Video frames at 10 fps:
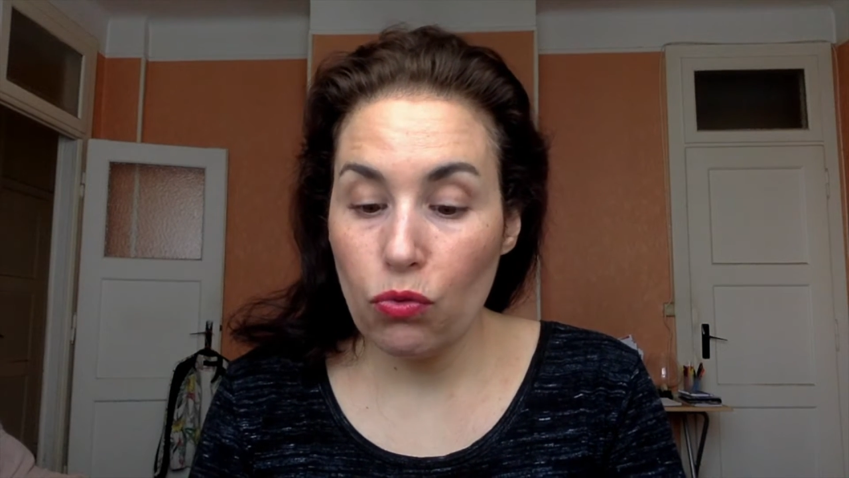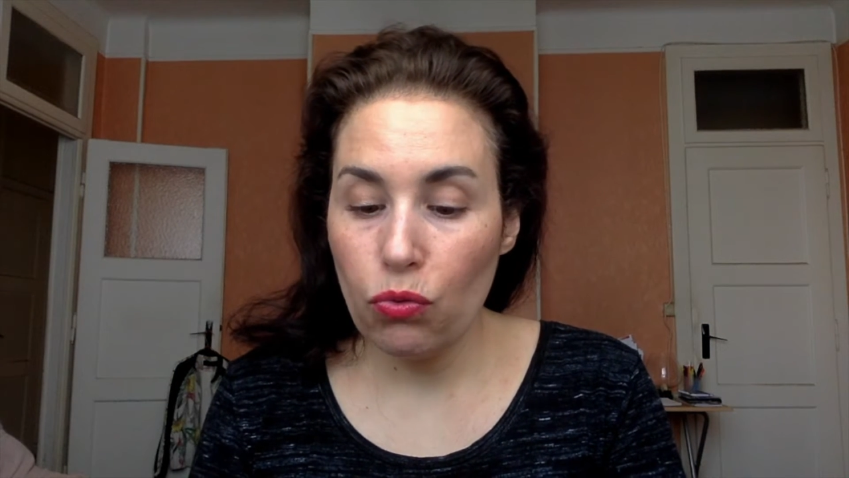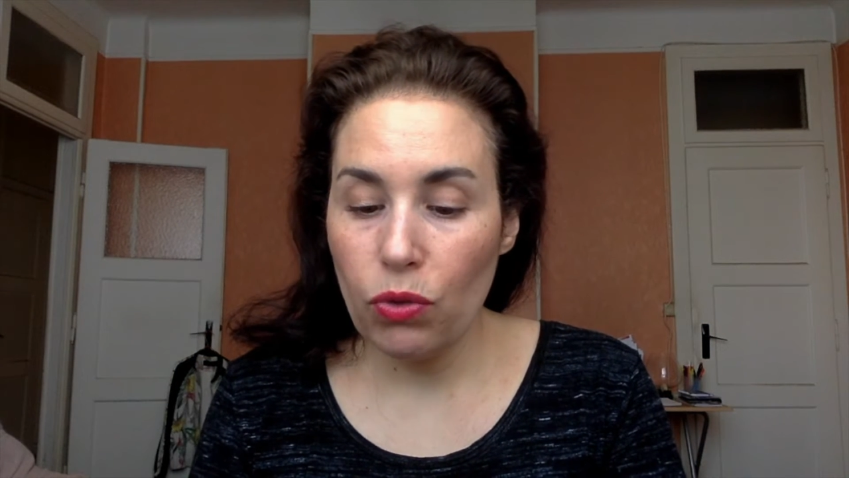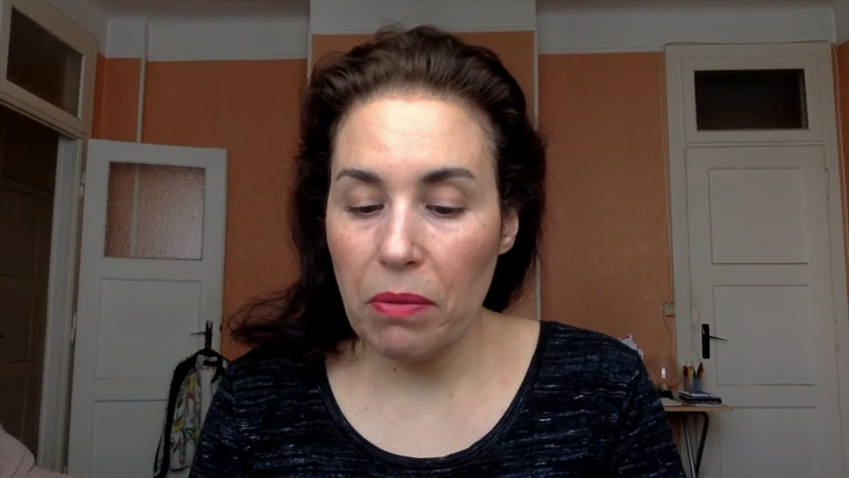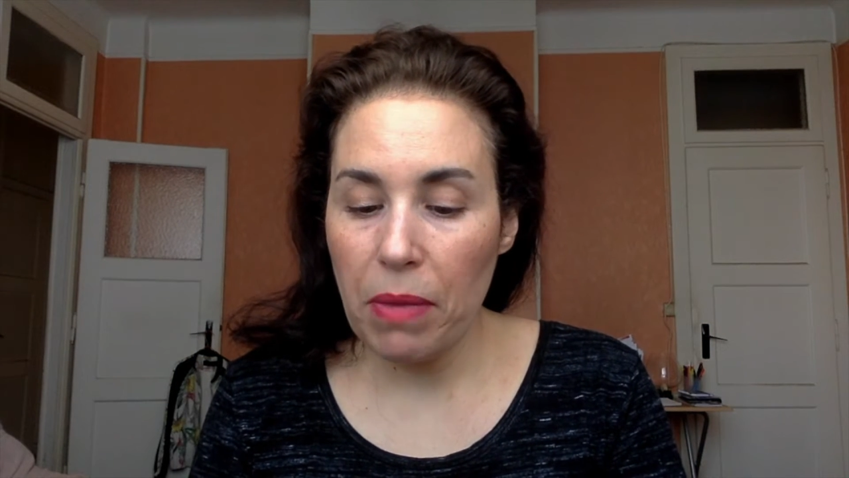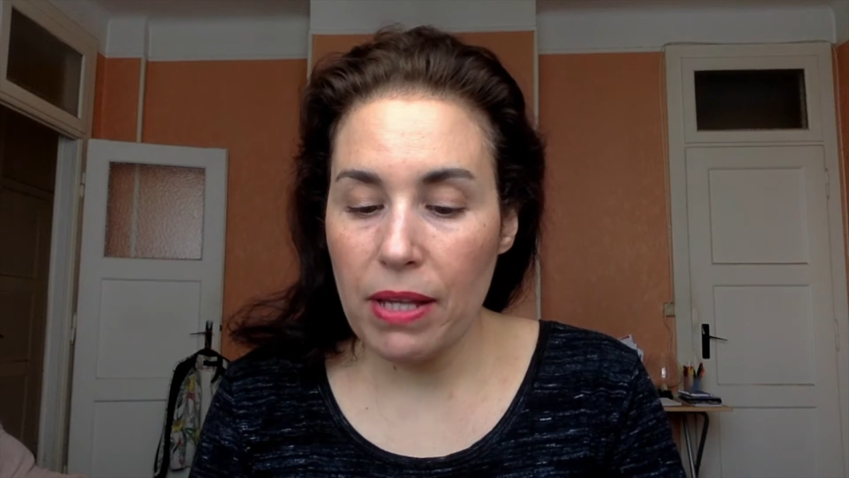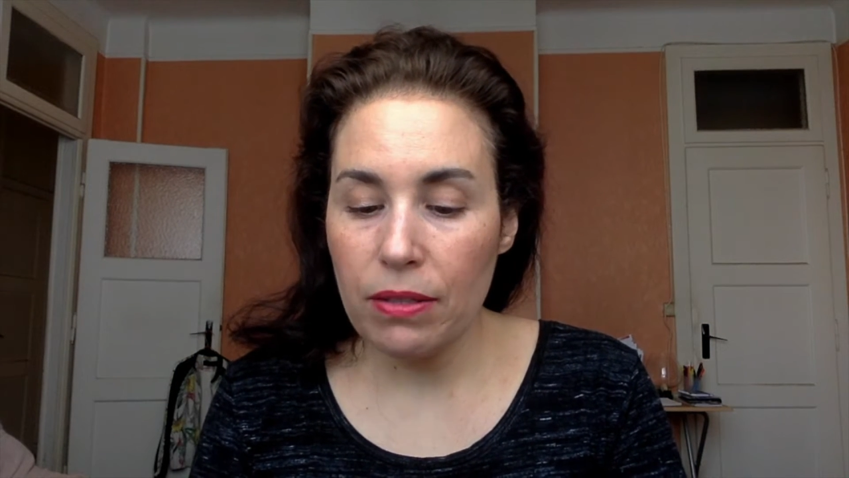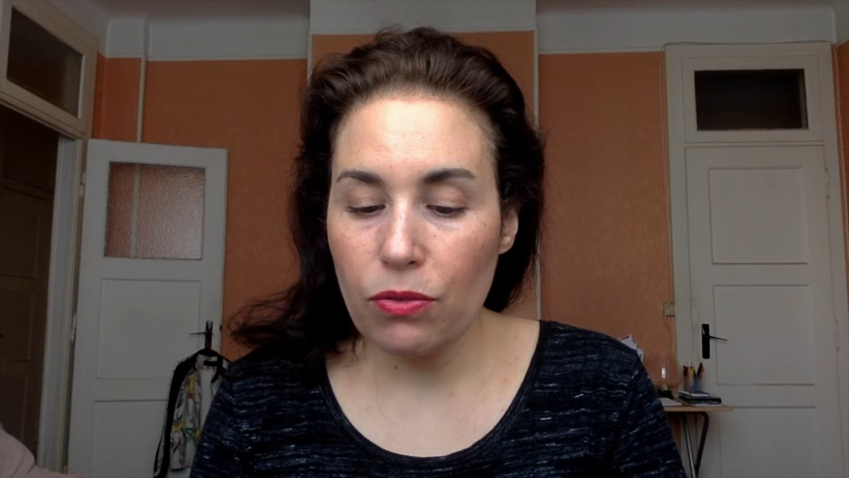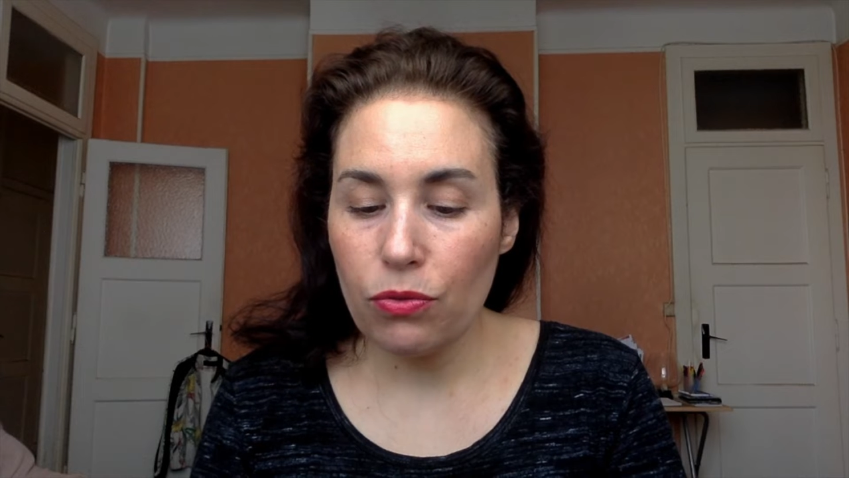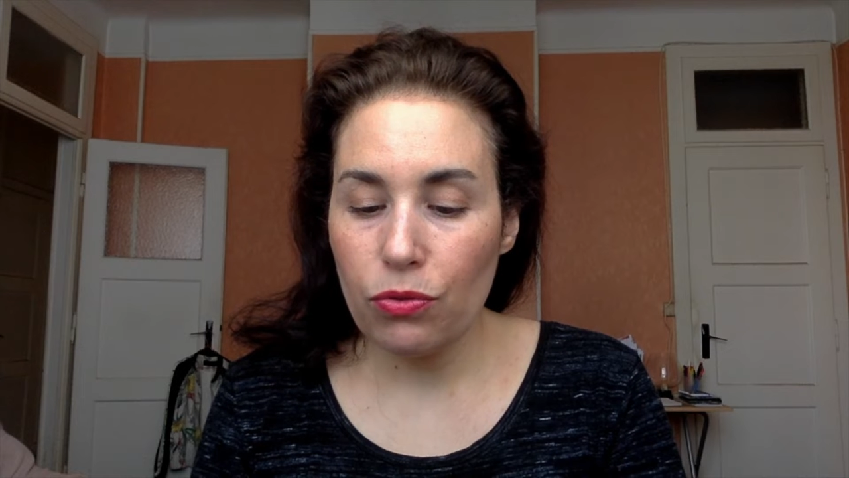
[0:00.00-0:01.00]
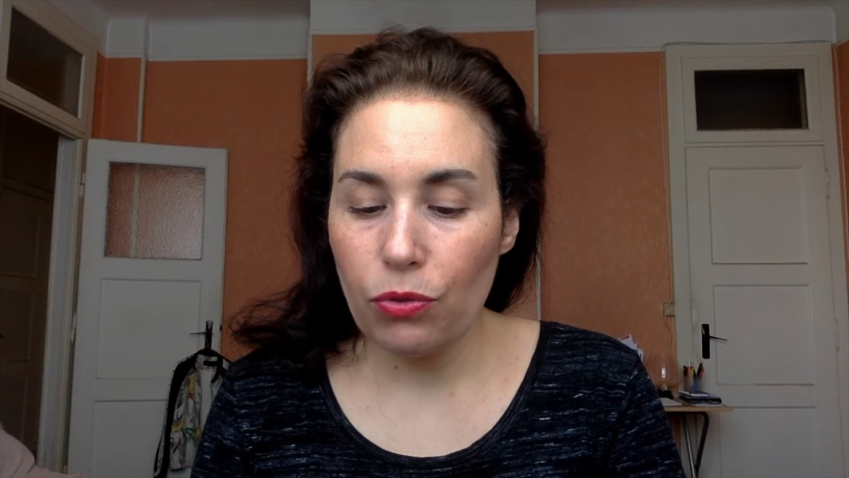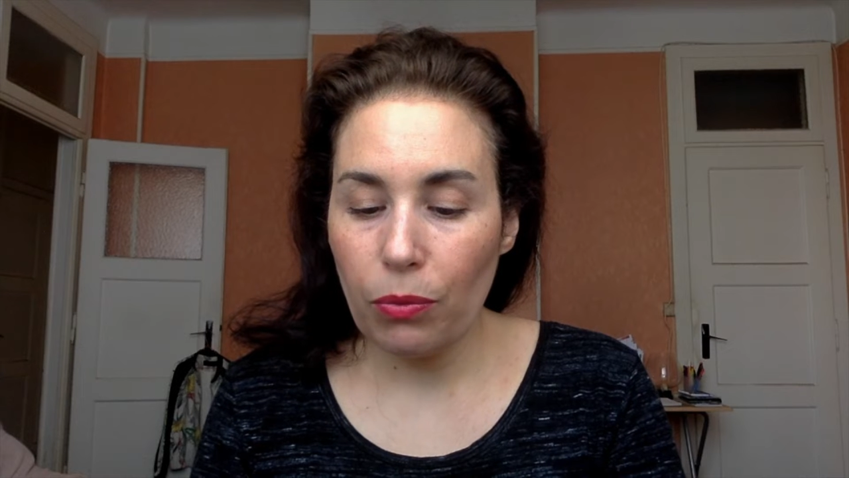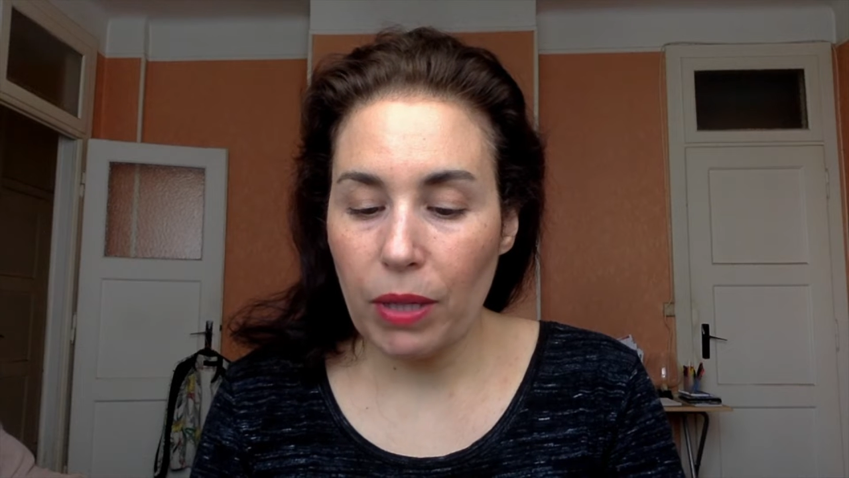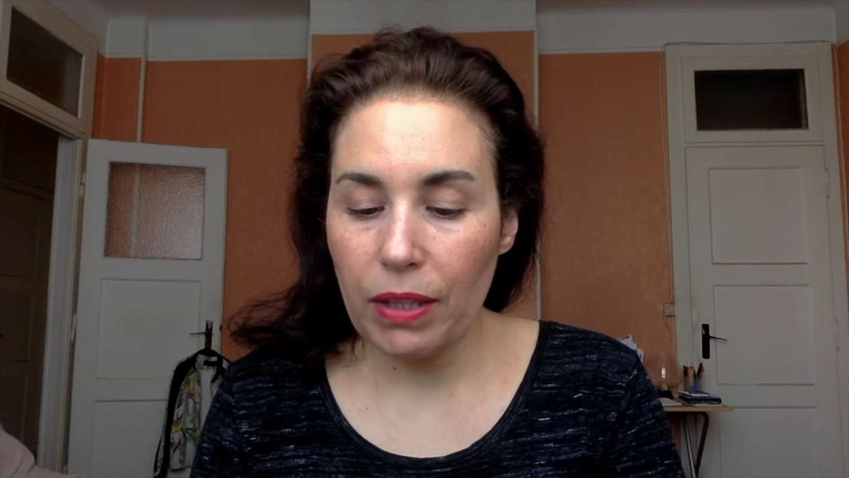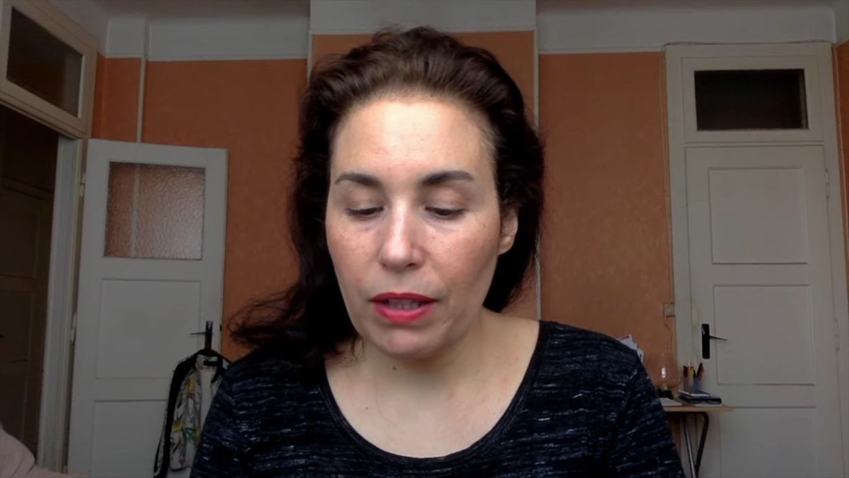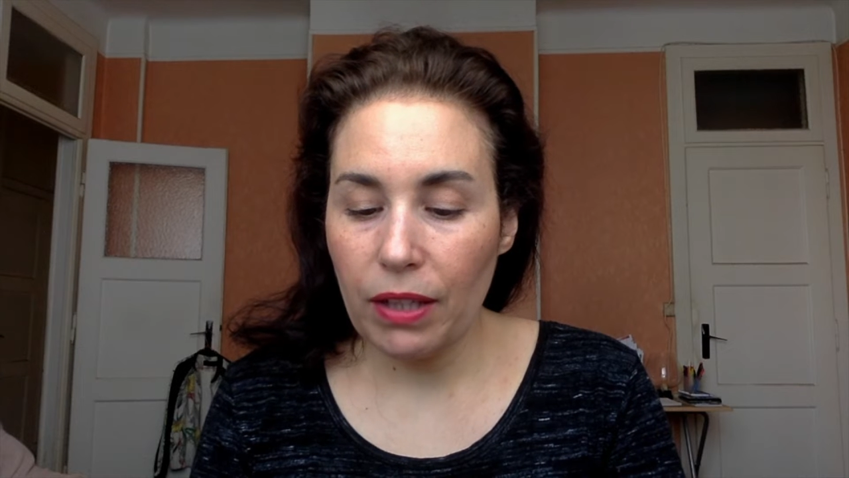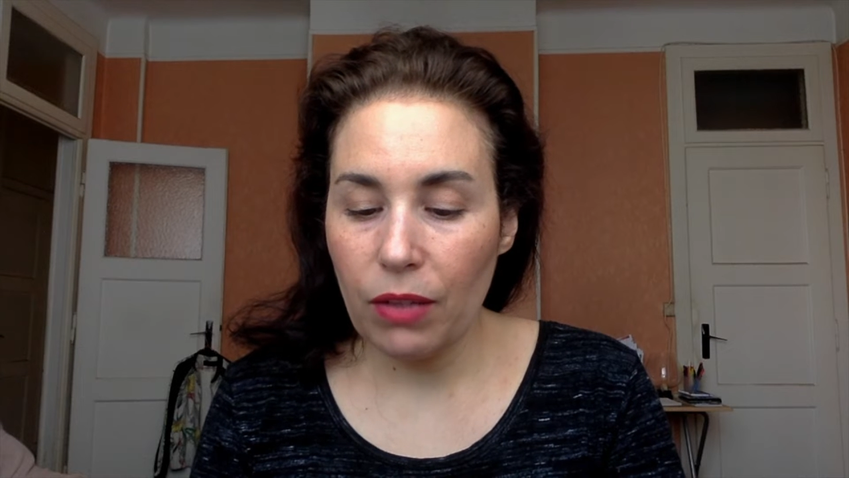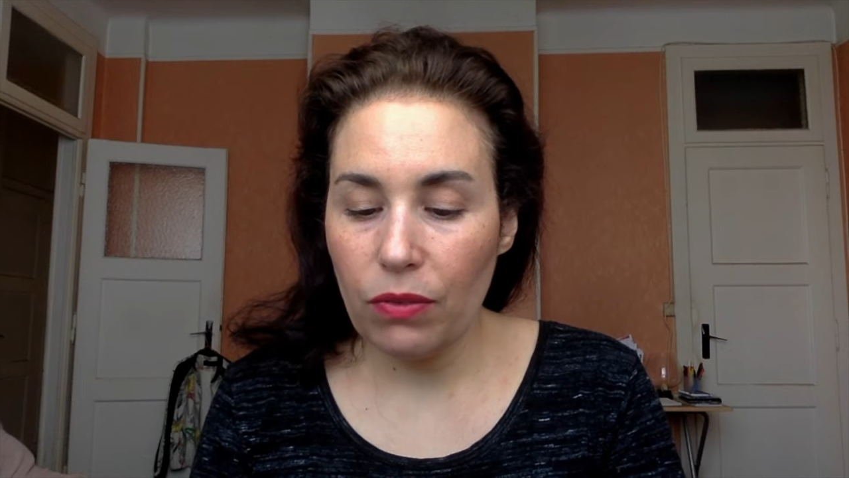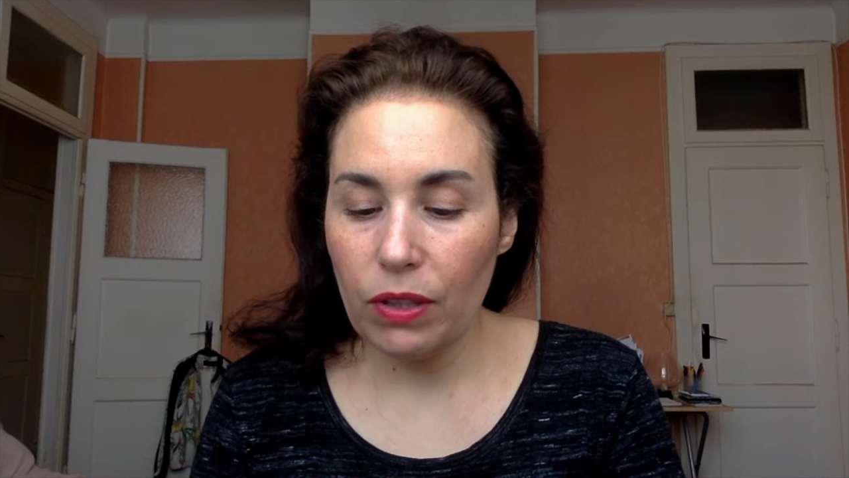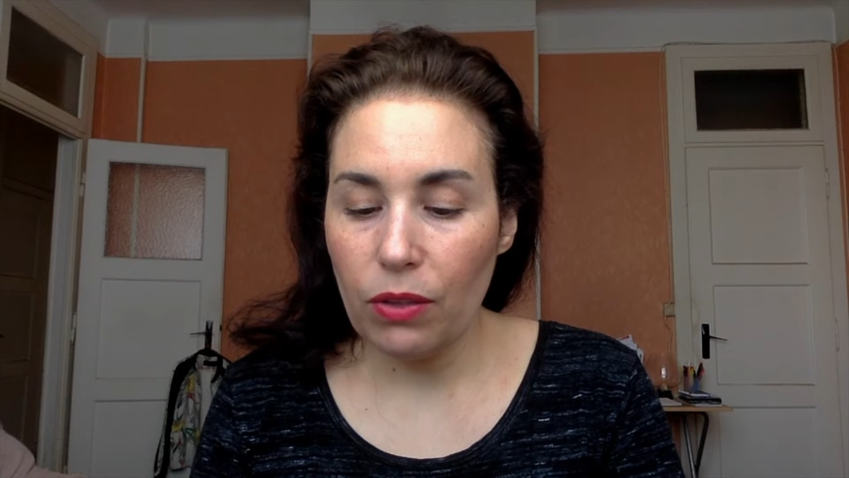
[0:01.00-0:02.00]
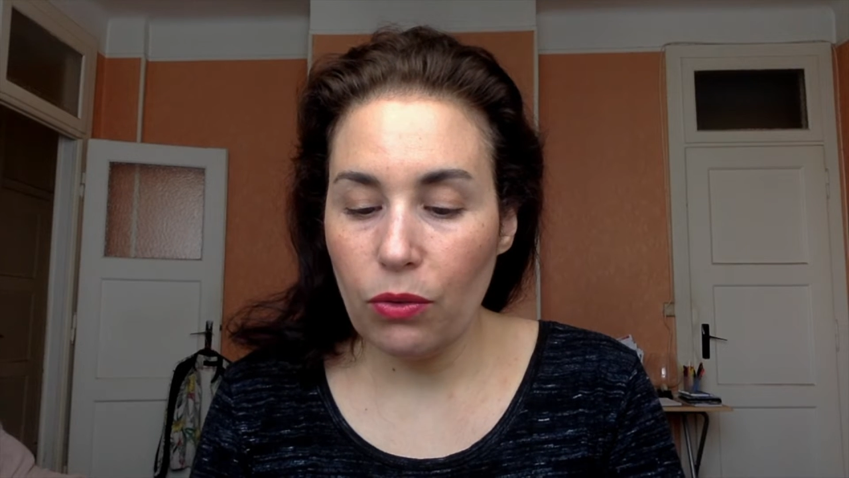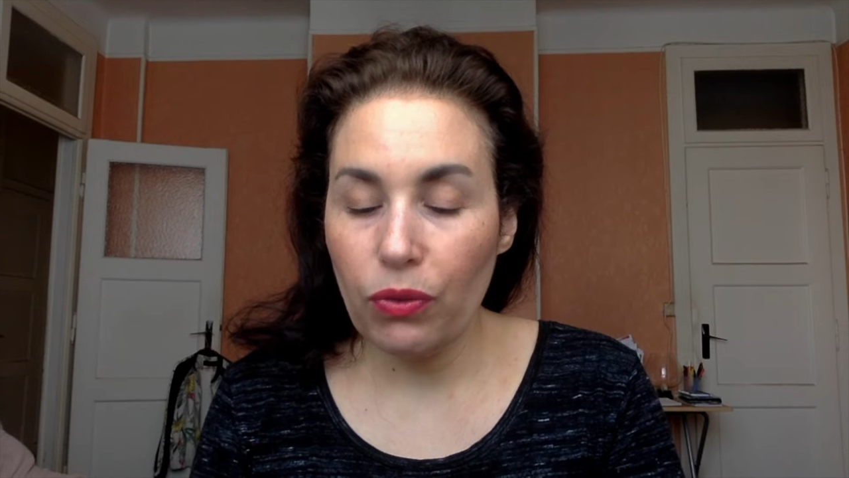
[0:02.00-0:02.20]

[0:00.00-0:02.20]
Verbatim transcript: tous les masques sur ma dernière vidéo,